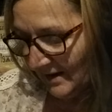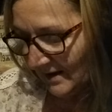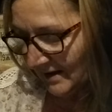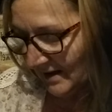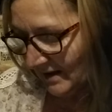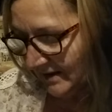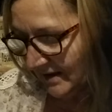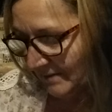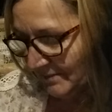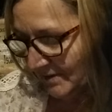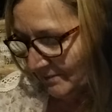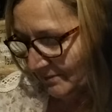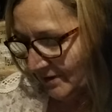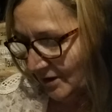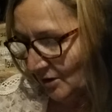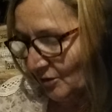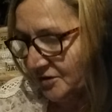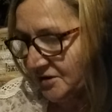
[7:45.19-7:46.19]
какими
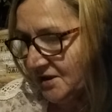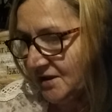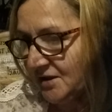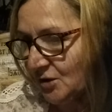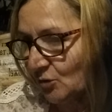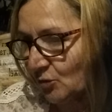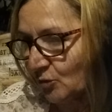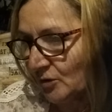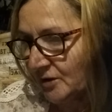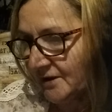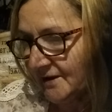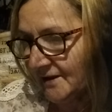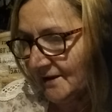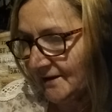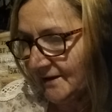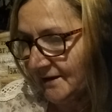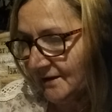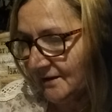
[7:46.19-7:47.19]
бы они ни
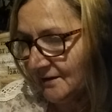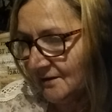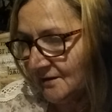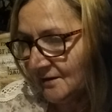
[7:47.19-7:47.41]
хулили,